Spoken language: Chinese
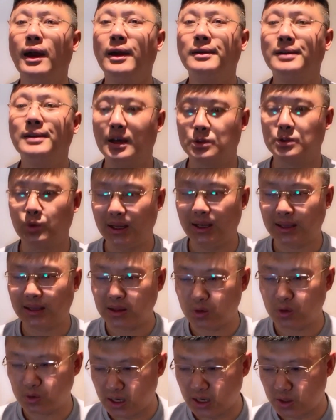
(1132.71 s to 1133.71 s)
啊，所以他
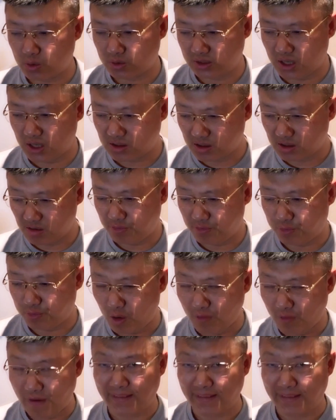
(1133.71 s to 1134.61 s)
就这就是象征佛法